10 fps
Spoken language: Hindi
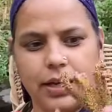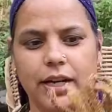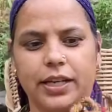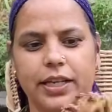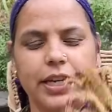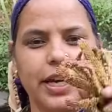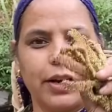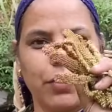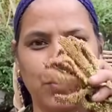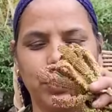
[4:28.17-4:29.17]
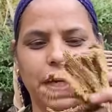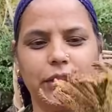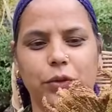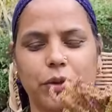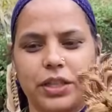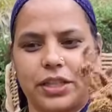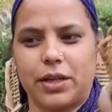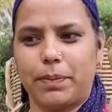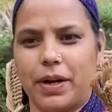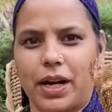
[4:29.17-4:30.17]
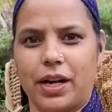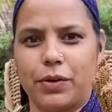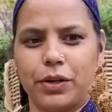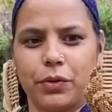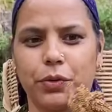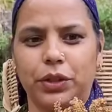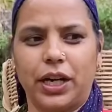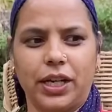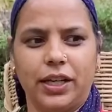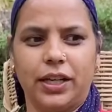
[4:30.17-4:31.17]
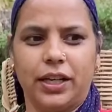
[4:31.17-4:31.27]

ये है पौधा तो अच्छा हाँ पौधा